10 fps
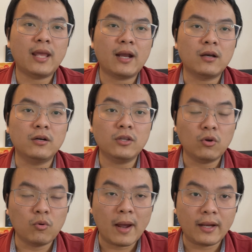nhà cửa
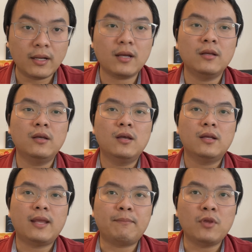vô của bạn á,
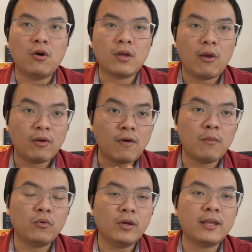nhập vô theo cái
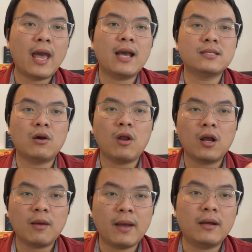form của người ta, sau
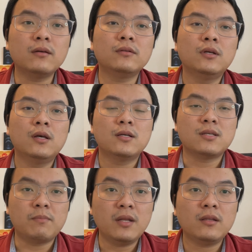đó các bạn
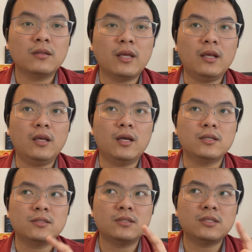submit. Thì
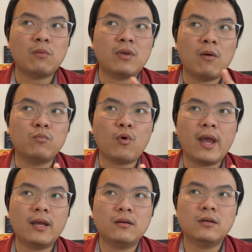trong vòng
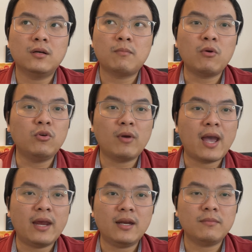khoảng bao nhiêu
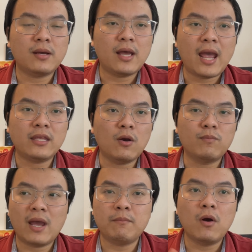ngày đó, hai mươi,
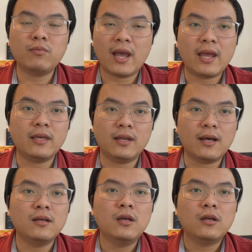hai mươi mốt ngày gì
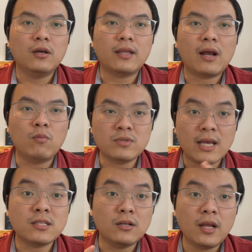đó, người ta cũng
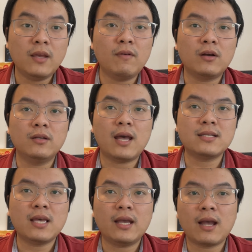sẽ xử lý và người ta
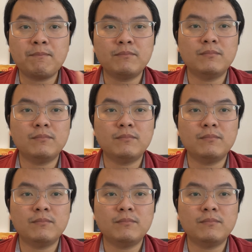sẽ cấp